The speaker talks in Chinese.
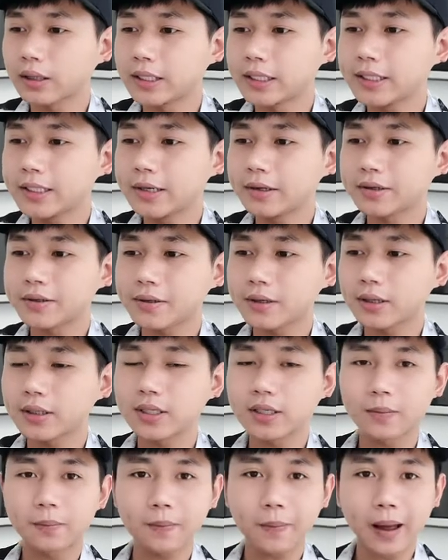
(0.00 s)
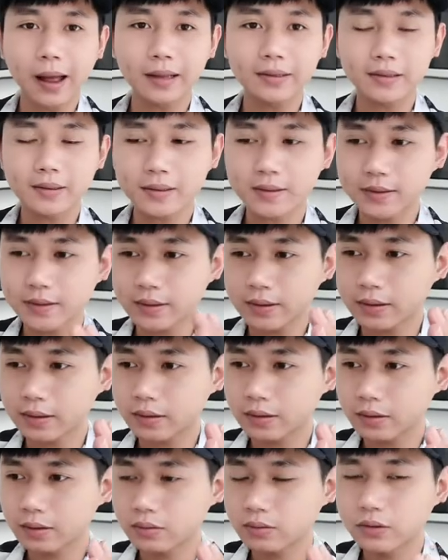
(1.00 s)
一键设置，把这个
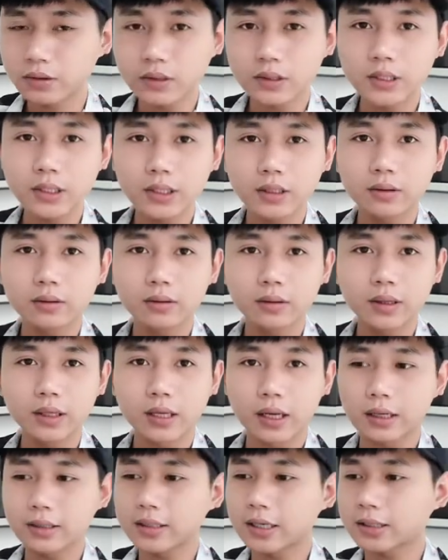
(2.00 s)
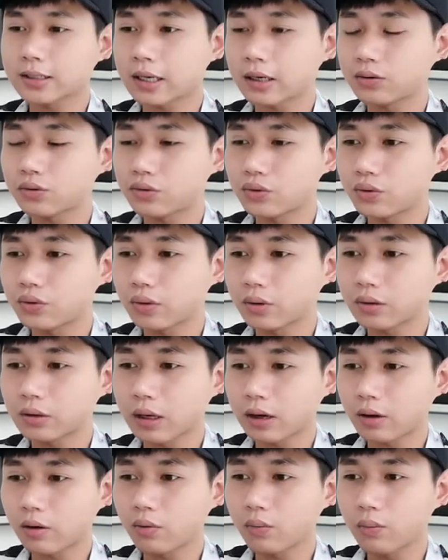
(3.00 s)
资金填写上去，
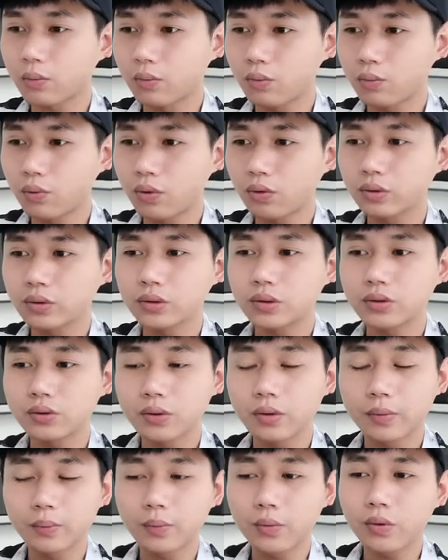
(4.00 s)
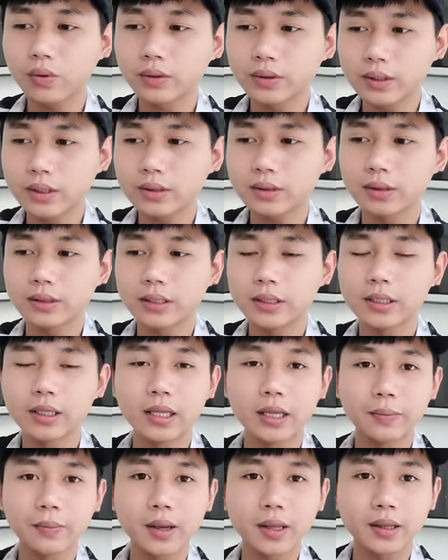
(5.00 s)
然后默认默认
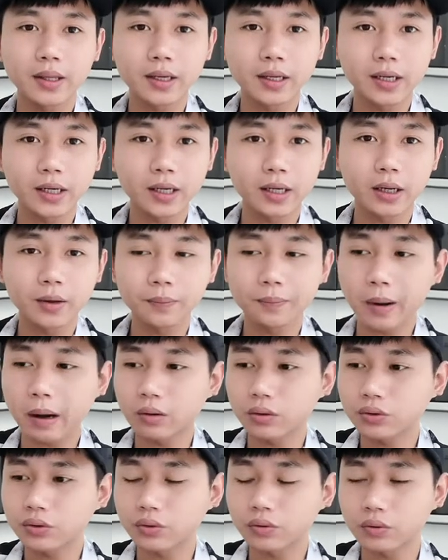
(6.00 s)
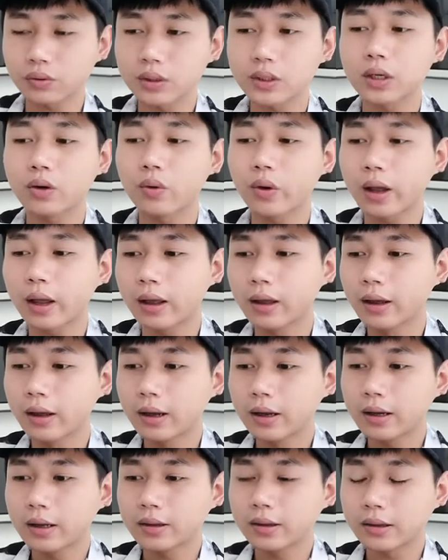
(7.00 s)
里面的一个保守策略，
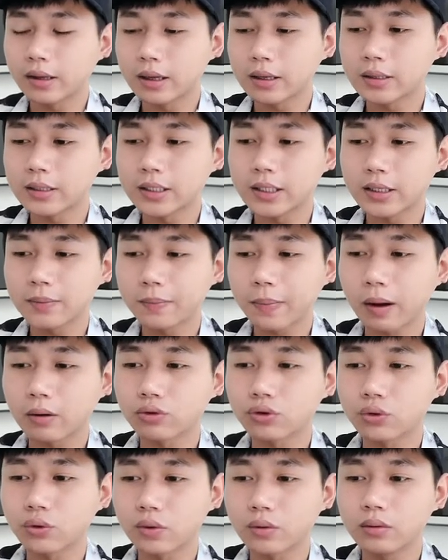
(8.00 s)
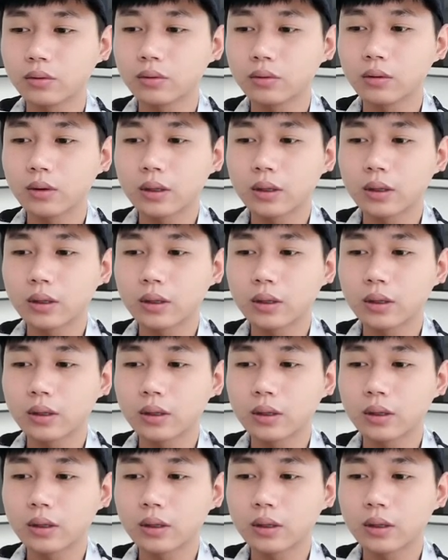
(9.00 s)
点击保存，